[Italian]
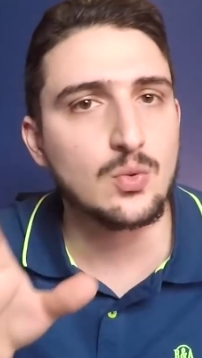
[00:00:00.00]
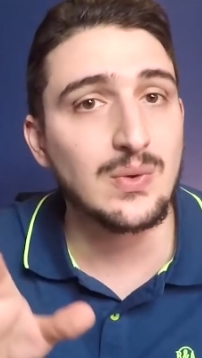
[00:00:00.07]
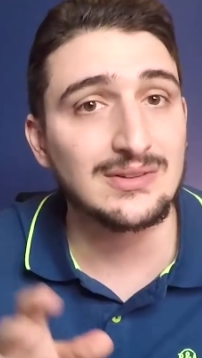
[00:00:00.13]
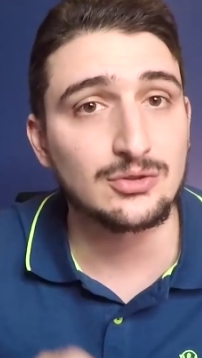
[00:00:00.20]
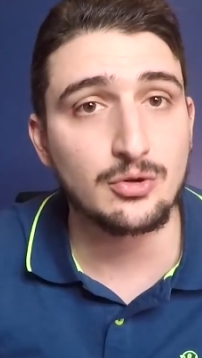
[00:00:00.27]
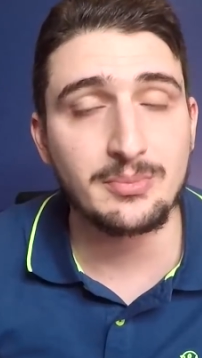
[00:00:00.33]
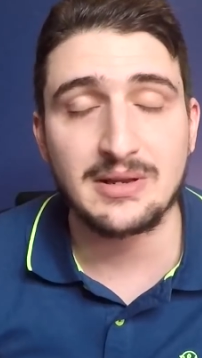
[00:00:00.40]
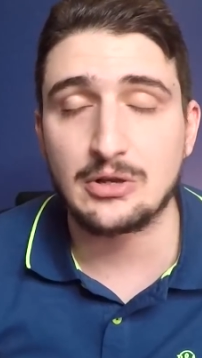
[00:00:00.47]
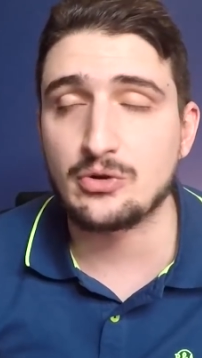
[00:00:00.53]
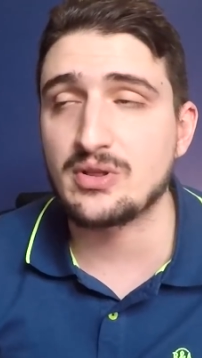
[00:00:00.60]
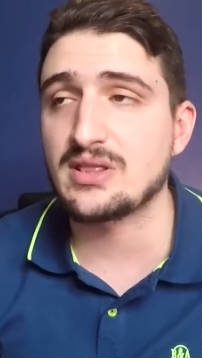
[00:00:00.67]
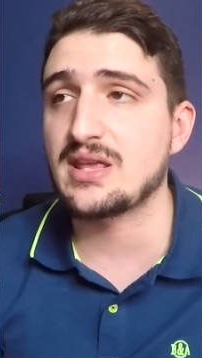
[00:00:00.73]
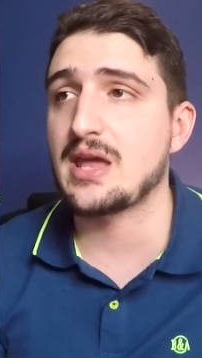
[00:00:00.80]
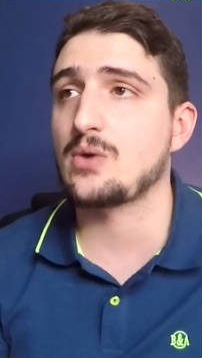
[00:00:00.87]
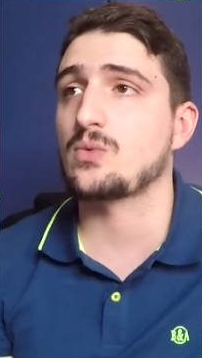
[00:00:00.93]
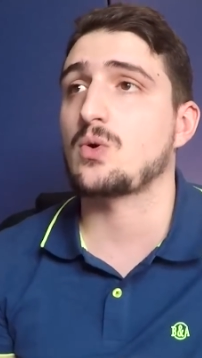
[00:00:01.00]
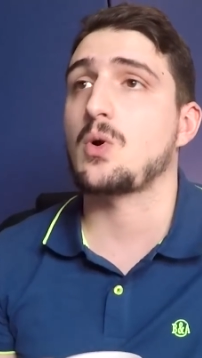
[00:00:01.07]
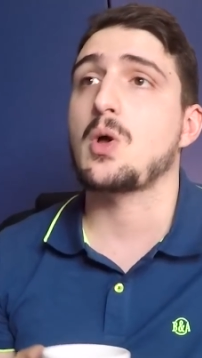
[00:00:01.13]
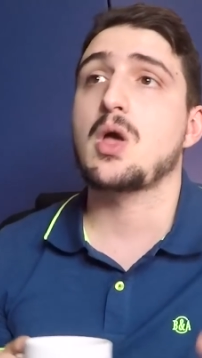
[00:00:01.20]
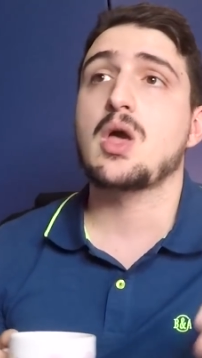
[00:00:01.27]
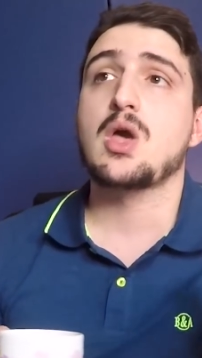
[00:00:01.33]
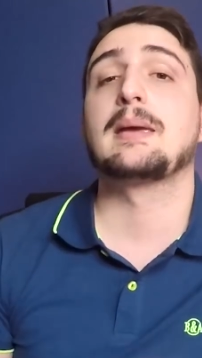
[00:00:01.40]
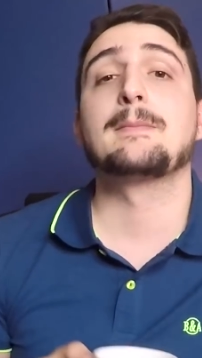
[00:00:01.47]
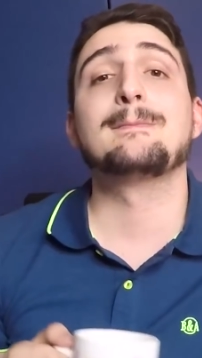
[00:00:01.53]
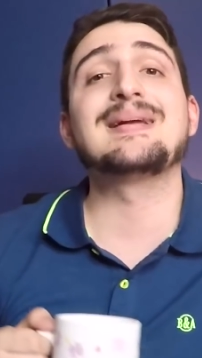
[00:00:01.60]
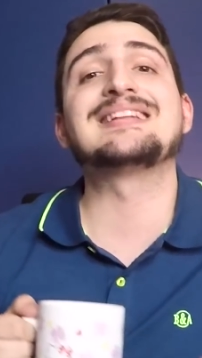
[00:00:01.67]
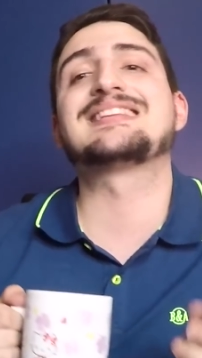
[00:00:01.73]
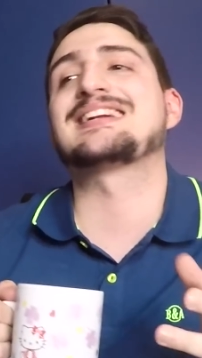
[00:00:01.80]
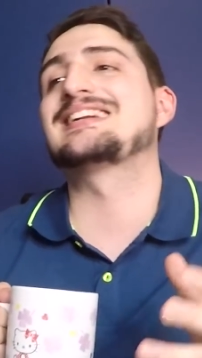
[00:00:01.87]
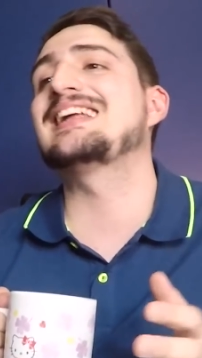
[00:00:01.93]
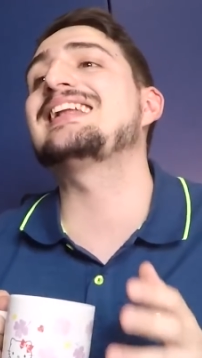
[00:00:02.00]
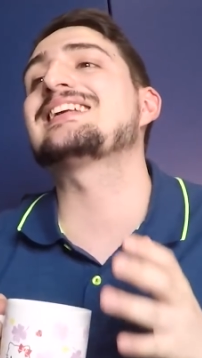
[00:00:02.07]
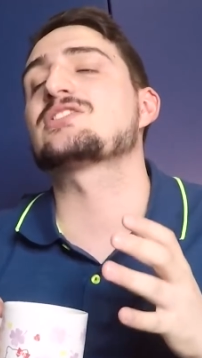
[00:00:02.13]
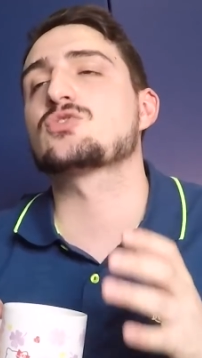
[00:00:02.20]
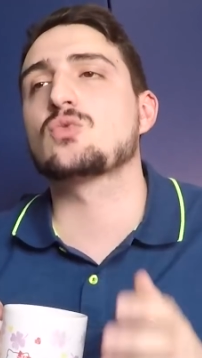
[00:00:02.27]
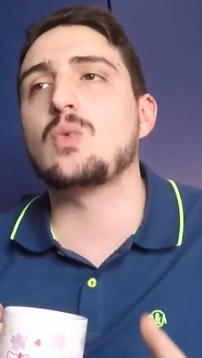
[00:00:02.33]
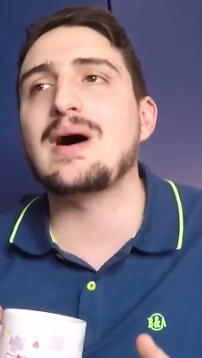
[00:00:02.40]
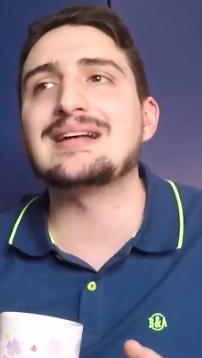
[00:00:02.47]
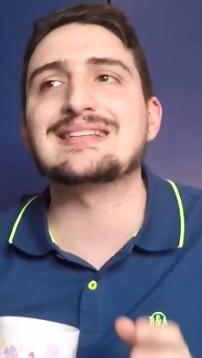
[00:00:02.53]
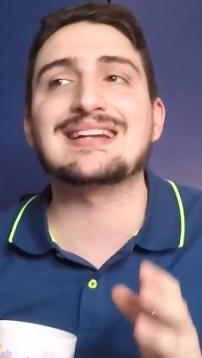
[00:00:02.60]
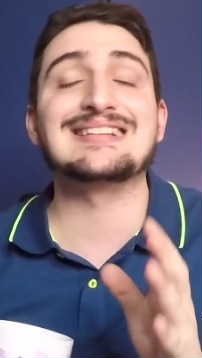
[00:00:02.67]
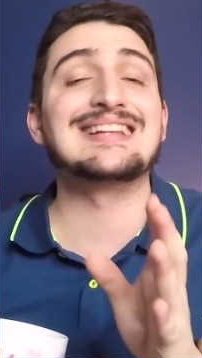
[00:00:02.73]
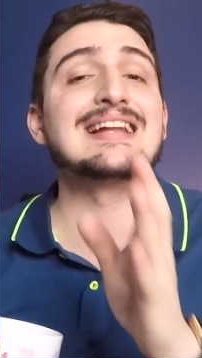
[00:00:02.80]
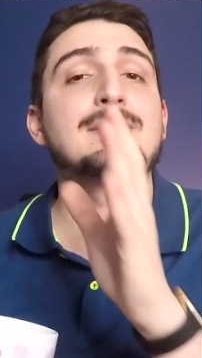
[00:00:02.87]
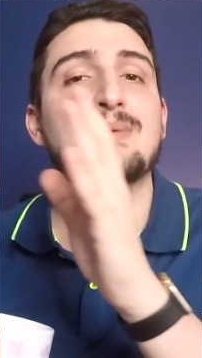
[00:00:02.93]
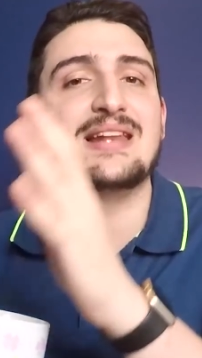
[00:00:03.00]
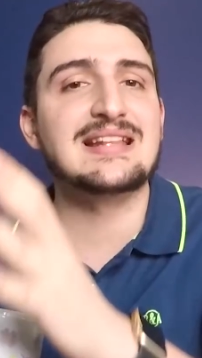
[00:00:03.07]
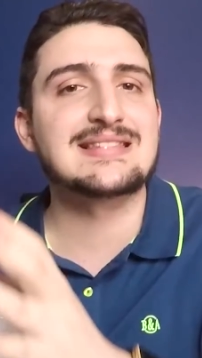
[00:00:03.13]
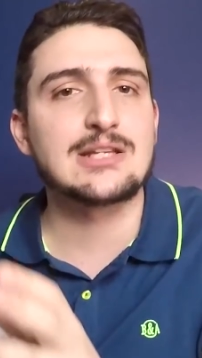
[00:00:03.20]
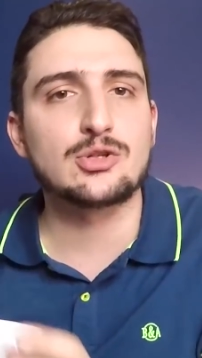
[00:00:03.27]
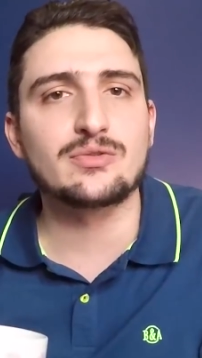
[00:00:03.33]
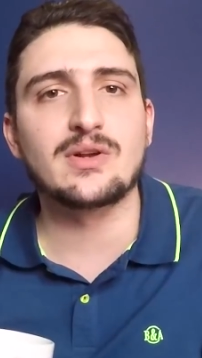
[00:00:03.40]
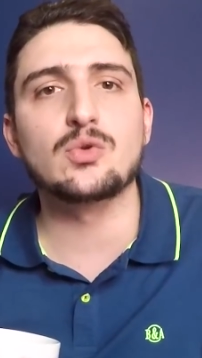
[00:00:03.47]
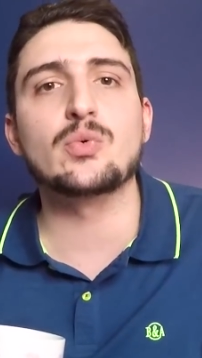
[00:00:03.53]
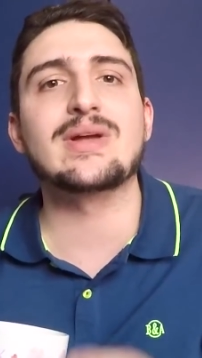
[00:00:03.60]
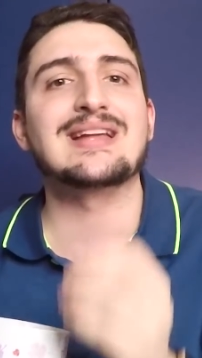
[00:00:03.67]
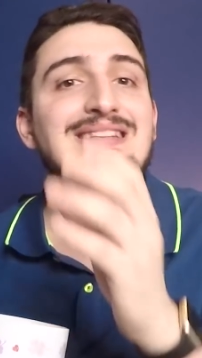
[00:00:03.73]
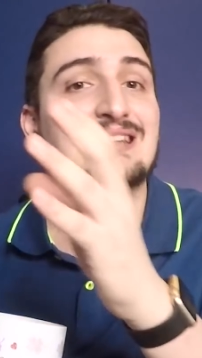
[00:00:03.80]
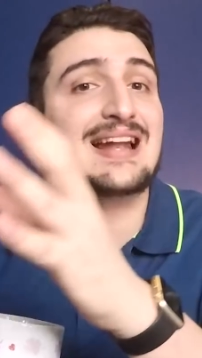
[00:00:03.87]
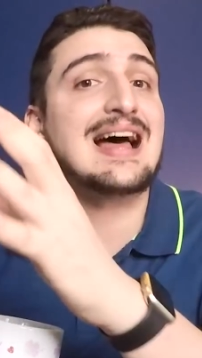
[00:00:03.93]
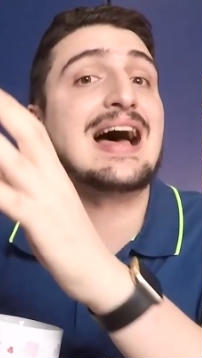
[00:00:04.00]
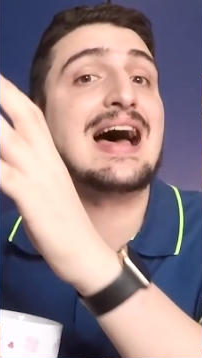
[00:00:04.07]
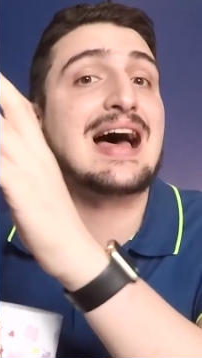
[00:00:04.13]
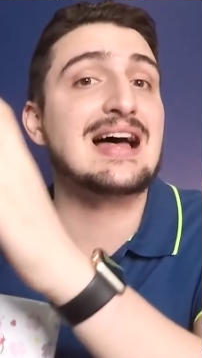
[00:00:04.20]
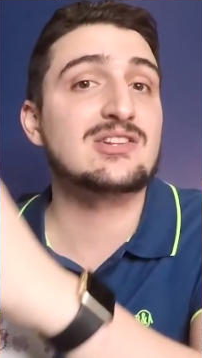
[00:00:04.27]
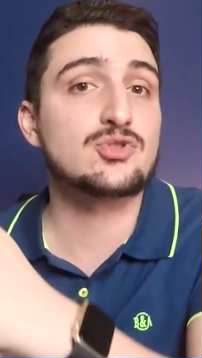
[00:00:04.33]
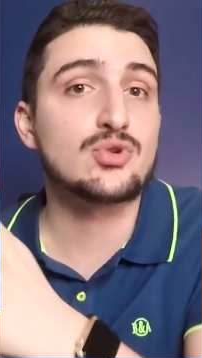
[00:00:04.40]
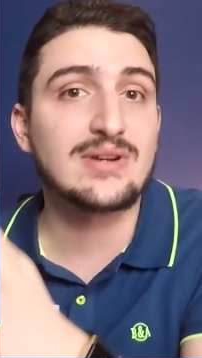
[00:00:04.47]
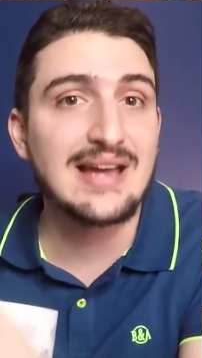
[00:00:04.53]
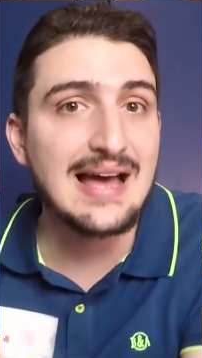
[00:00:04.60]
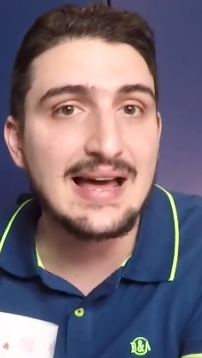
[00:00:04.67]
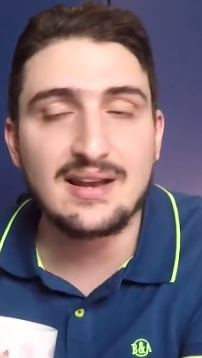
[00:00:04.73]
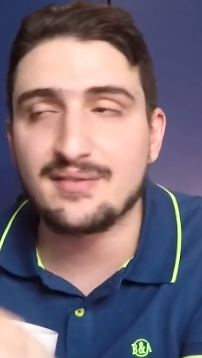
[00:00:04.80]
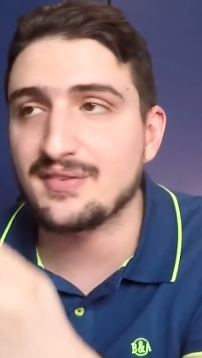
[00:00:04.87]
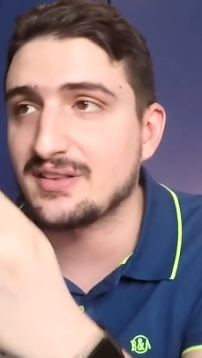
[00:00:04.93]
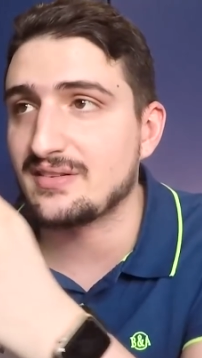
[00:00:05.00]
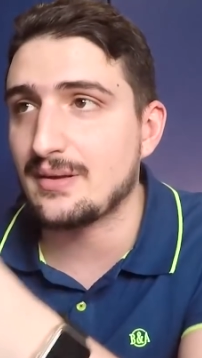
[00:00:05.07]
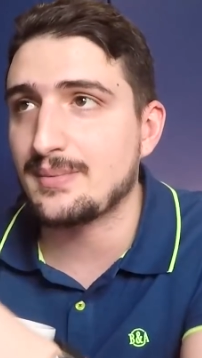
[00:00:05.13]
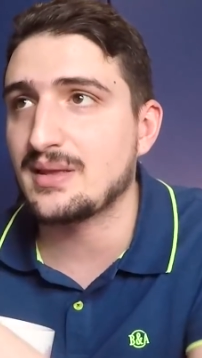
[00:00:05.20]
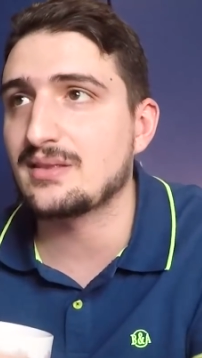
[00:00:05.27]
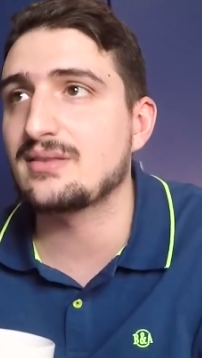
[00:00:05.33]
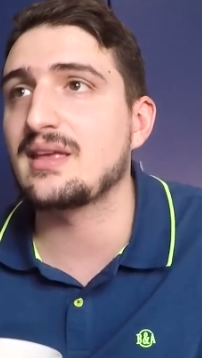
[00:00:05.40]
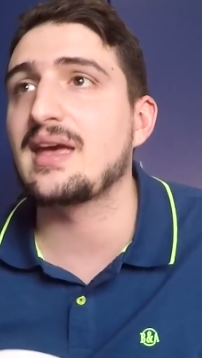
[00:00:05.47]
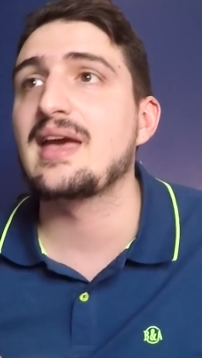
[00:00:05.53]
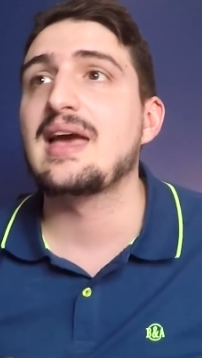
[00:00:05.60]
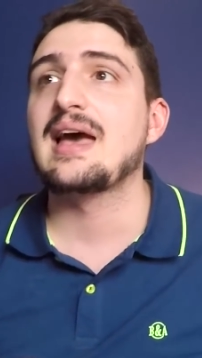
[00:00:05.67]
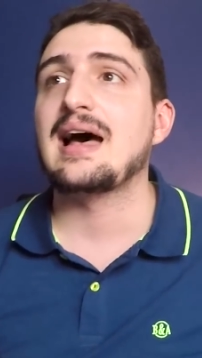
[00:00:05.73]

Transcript: 4 milioni di euro mentre nella squadra della milizia dove lui andrà a giocare effettivamente